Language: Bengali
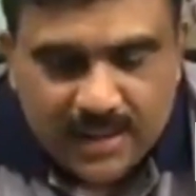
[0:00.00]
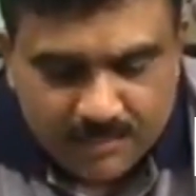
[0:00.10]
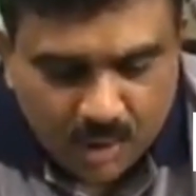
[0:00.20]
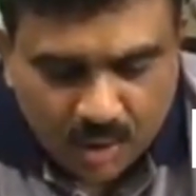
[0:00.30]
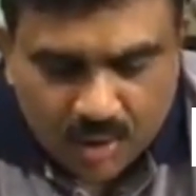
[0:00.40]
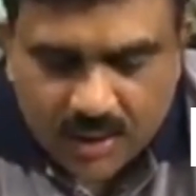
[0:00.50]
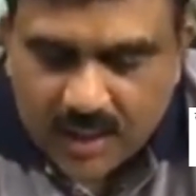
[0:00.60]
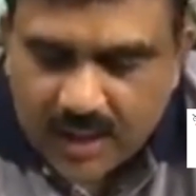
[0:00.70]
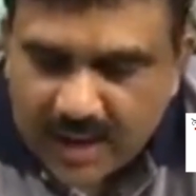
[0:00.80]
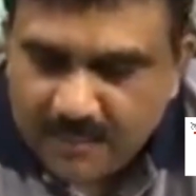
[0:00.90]
এবং
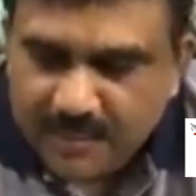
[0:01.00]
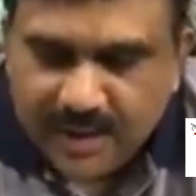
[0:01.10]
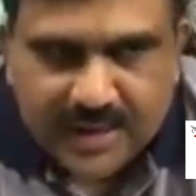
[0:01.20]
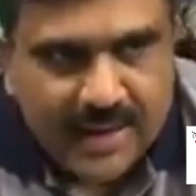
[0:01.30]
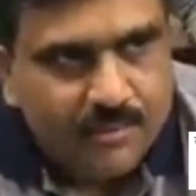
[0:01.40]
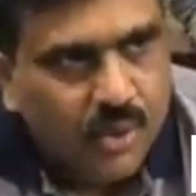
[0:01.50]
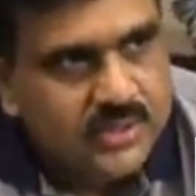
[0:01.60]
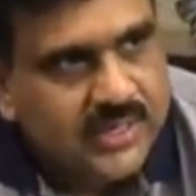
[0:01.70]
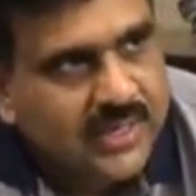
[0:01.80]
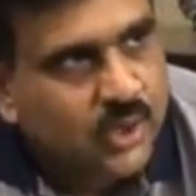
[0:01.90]
আমরা
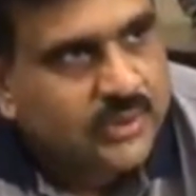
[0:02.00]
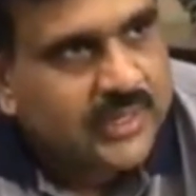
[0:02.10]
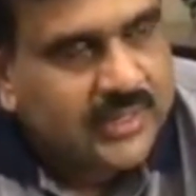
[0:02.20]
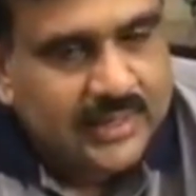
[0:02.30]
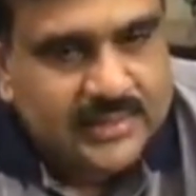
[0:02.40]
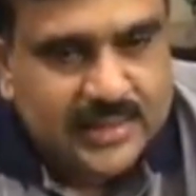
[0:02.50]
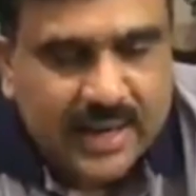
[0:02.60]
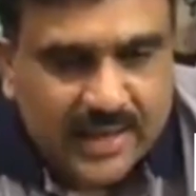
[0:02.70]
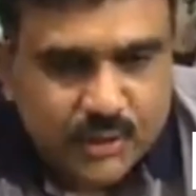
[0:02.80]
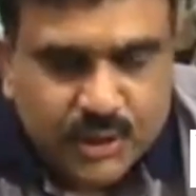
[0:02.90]
গ্রামগঞ্জে গেলেও দেখি যে
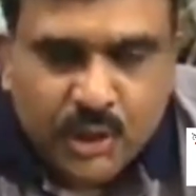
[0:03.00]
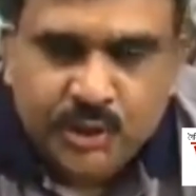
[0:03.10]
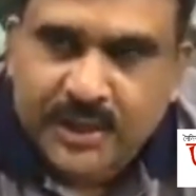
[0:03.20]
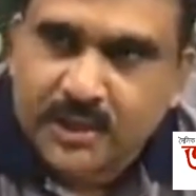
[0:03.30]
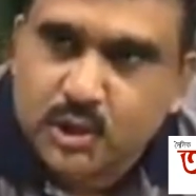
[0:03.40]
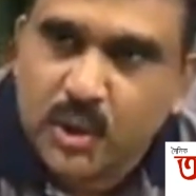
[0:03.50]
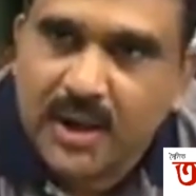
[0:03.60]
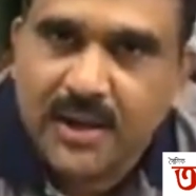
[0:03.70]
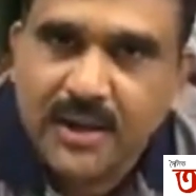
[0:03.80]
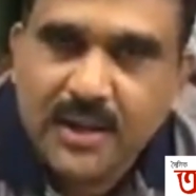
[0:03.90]
আধুনিকতার
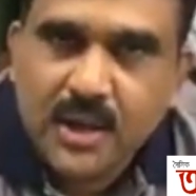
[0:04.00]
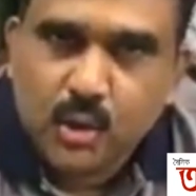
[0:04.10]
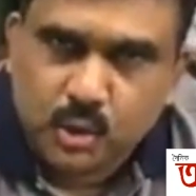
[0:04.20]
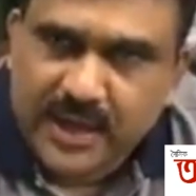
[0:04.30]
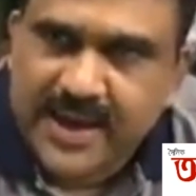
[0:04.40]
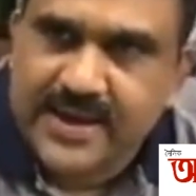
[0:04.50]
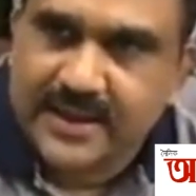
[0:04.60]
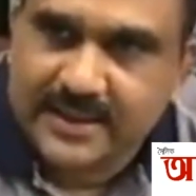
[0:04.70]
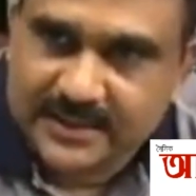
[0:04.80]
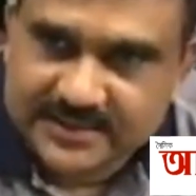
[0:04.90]
ছোঁয়া কোথায় না
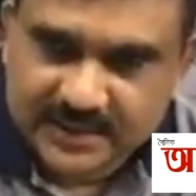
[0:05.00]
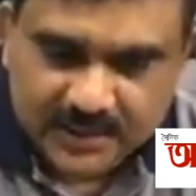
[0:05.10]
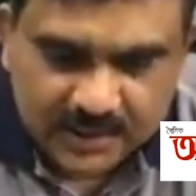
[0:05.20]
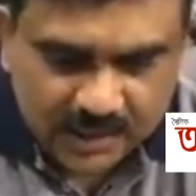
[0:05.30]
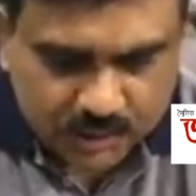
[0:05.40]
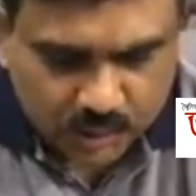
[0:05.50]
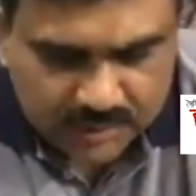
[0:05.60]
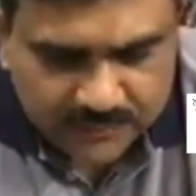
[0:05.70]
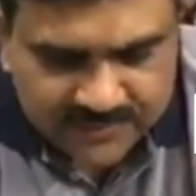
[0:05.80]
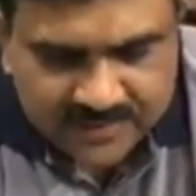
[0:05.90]
গিয়েছে তো
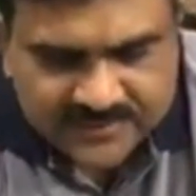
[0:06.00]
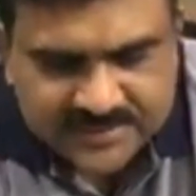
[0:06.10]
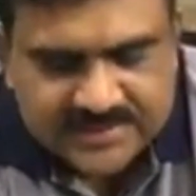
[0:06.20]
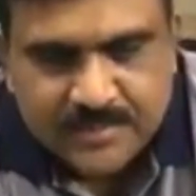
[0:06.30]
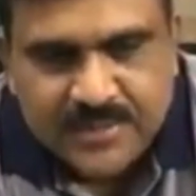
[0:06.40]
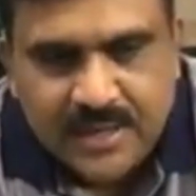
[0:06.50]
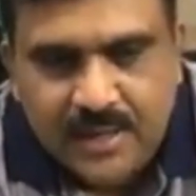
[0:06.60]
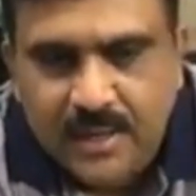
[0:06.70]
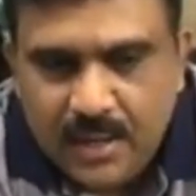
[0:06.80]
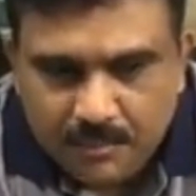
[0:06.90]
ইভিএম e সিস্টেমটা
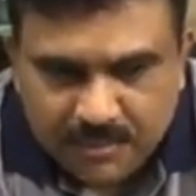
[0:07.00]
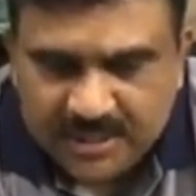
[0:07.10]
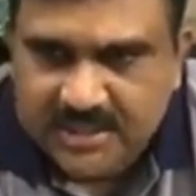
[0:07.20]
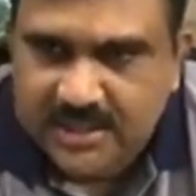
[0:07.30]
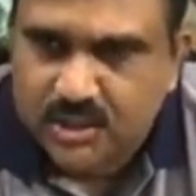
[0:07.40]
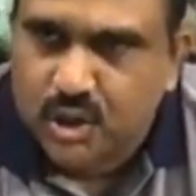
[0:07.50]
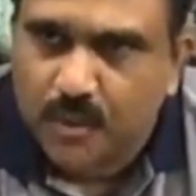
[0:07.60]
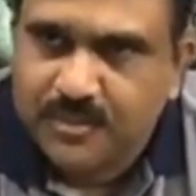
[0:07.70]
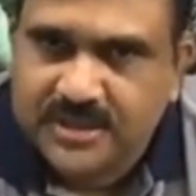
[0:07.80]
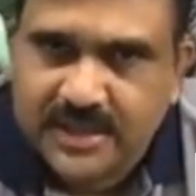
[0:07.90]
বিশ্বের
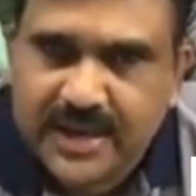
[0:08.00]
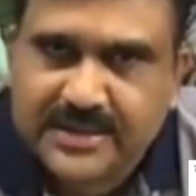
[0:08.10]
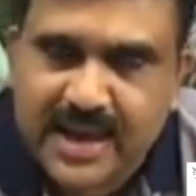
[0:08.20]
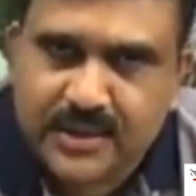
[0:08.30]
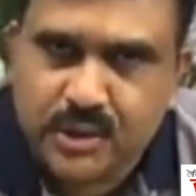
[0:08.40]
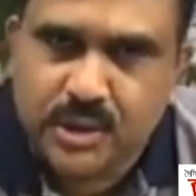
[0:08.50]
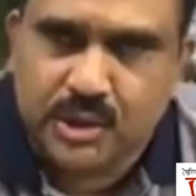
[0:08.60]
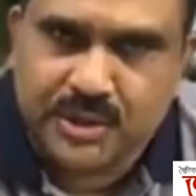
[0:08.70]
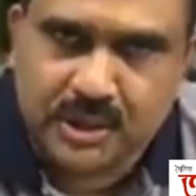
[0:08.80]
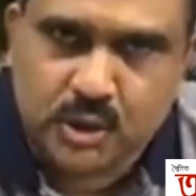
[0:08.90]
সব দেশে একটা
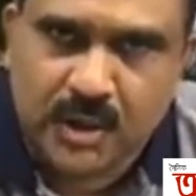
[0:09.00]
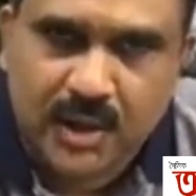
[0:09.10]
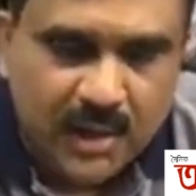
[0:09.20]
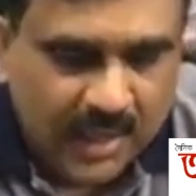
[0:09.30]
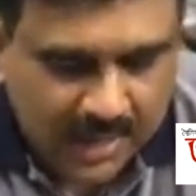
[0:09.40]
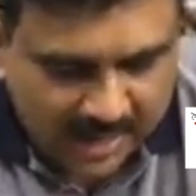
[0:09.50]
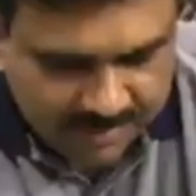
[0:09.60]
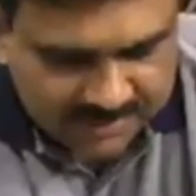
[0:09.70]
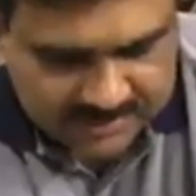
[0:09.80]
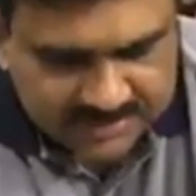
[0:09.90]
আধুনিকতার ছোঁয়া
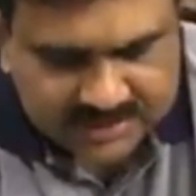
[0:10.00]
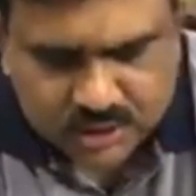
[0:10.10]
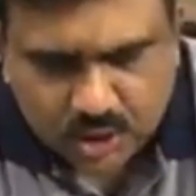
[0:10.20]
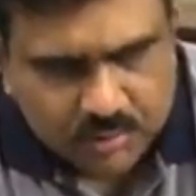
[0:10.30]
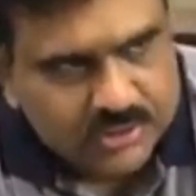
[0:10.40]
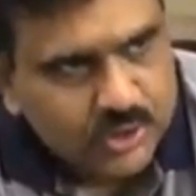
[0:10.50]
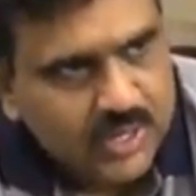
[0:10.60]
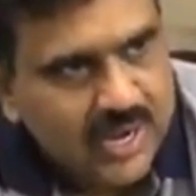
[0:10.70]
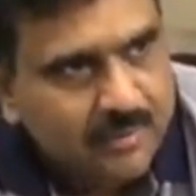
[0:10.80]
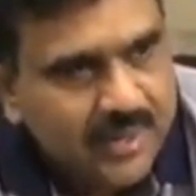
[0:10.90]
আমাদের দেশে
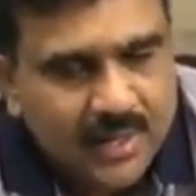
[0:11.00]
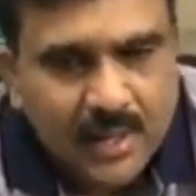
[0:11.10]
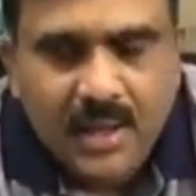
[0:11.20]
সর্বস্তরে আমরা